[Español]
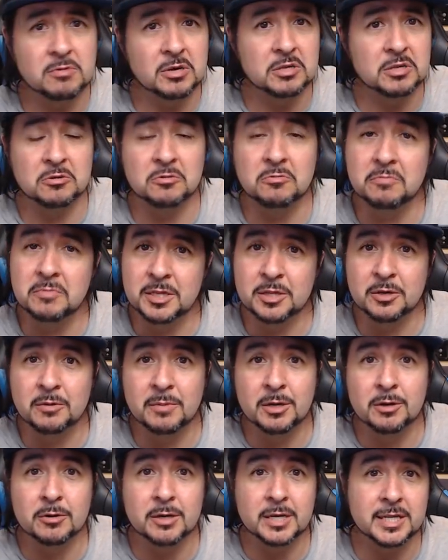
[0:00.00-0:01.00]
cuando un vídeo
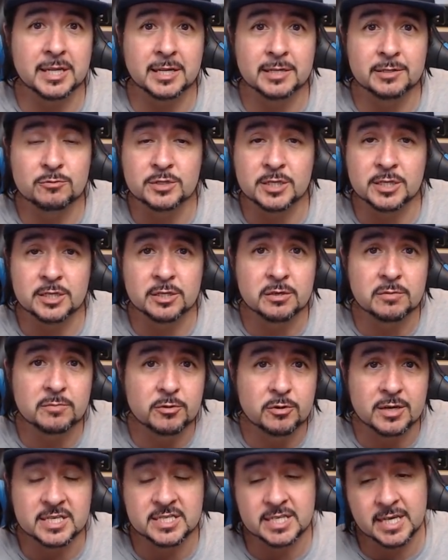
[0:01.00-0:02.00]
me lo quiten de un sitio, por
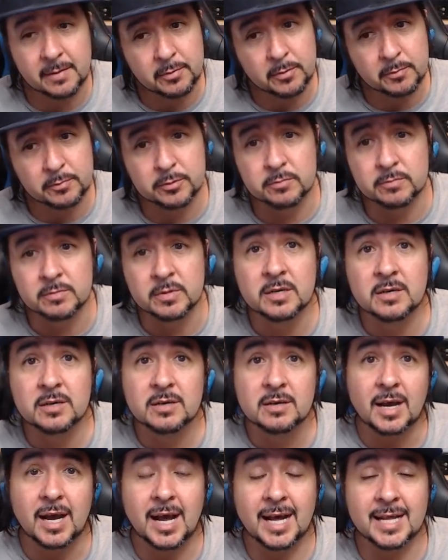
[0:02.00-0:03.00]
lo que sea, pues pum,
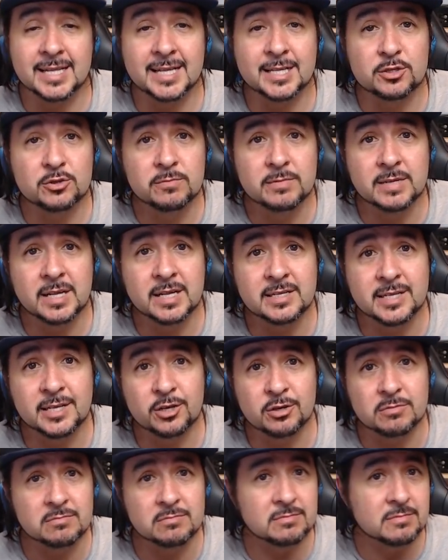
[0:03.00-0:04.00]
a Tube del
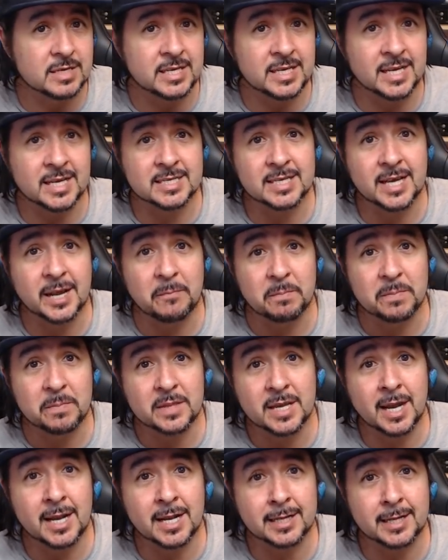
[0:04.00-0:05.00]
tirón, y ya está,
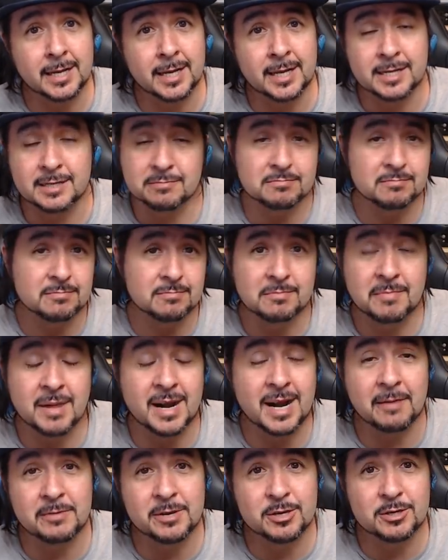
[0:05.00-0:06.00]
y ahí la tenéis.
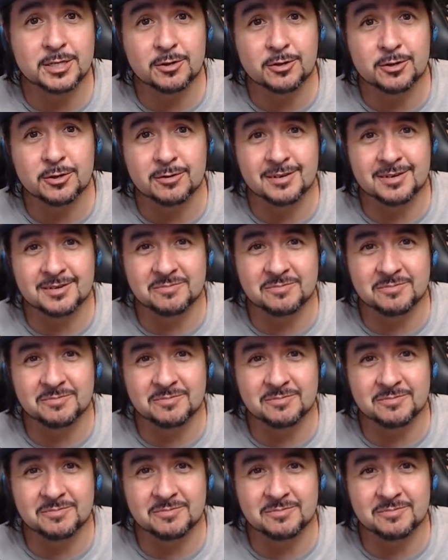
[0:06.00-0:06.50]
¿Maravillosa o no?